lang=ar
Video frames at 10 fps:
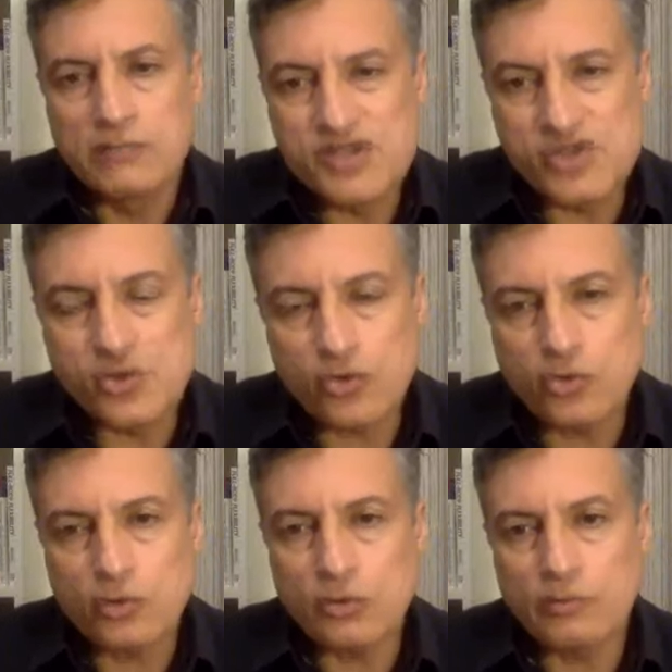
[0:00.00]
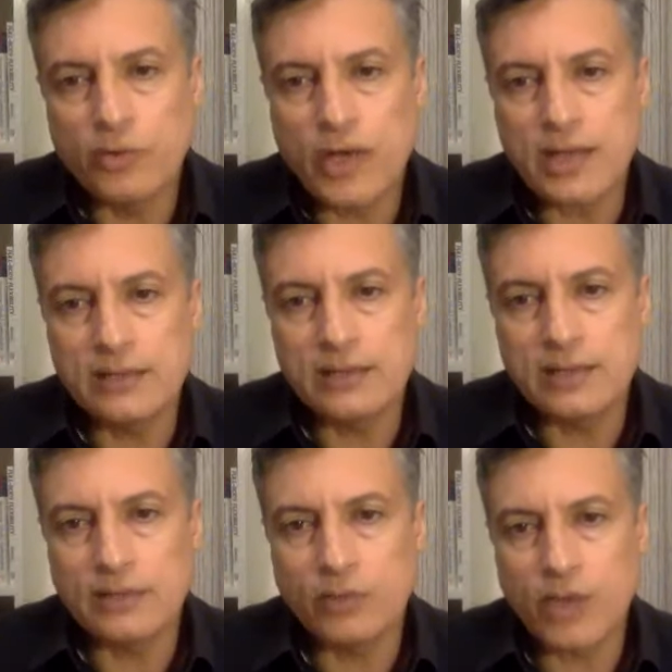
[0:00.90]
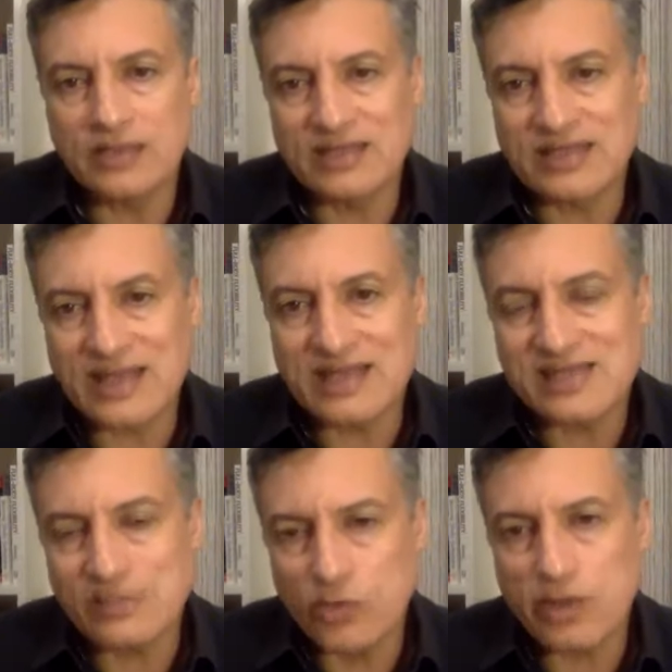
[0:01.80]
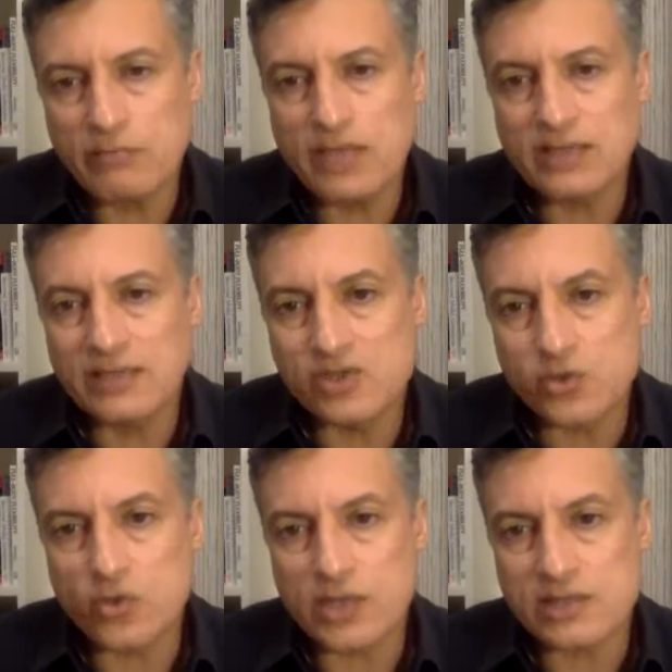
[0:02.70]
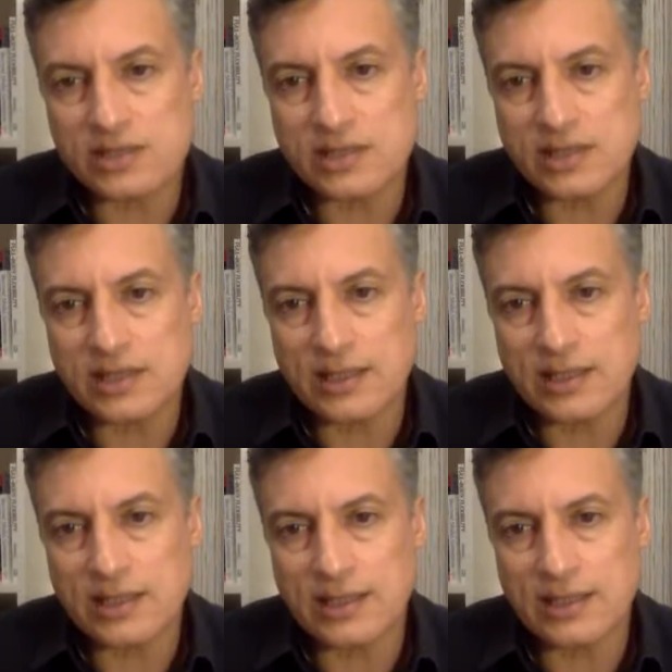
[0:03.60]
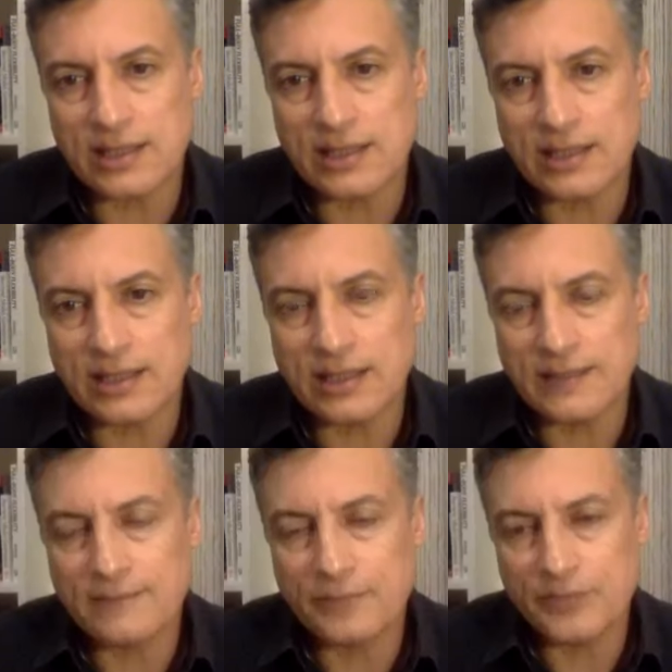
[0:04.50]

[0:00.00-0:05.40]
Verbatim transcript: مسوا بواحد بواحد الركيزه مهمه ديال صوره آه،